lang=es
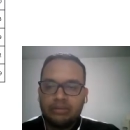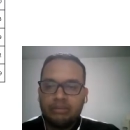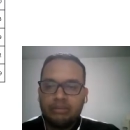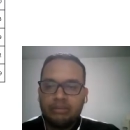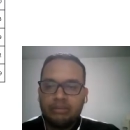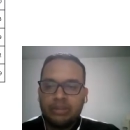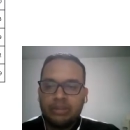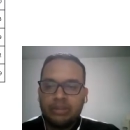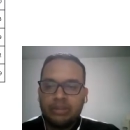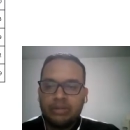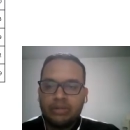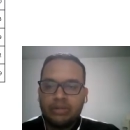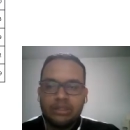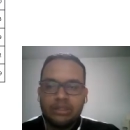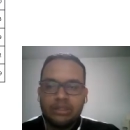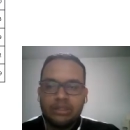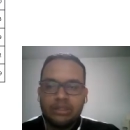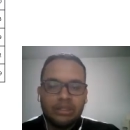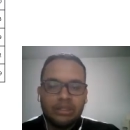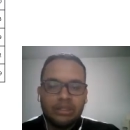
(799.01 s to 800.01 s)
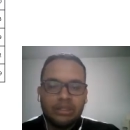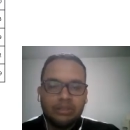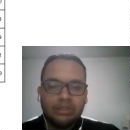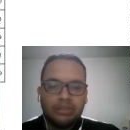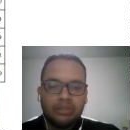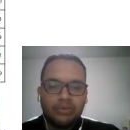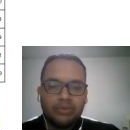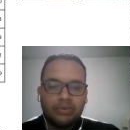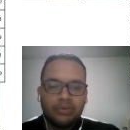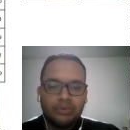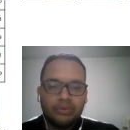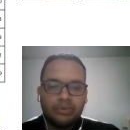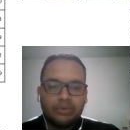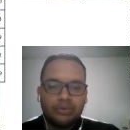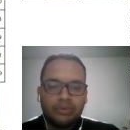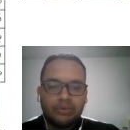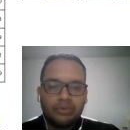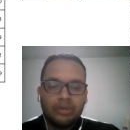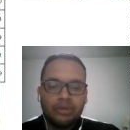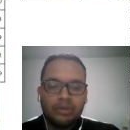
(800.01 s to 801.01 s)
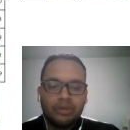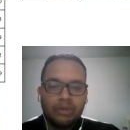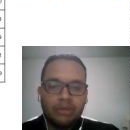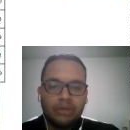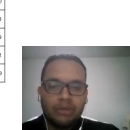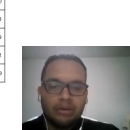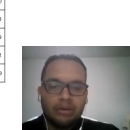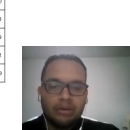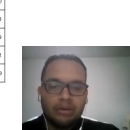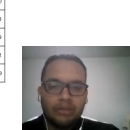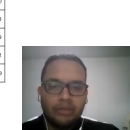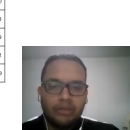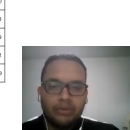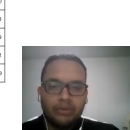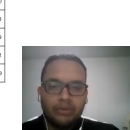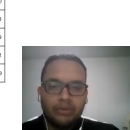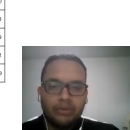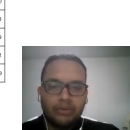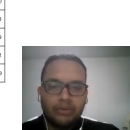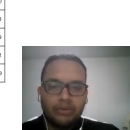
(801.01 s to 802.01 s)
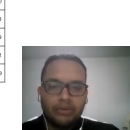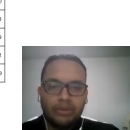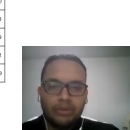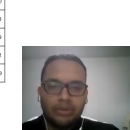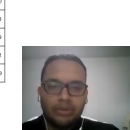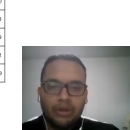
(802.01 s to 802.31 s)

va sobre el interés del producto sobre el valor del producto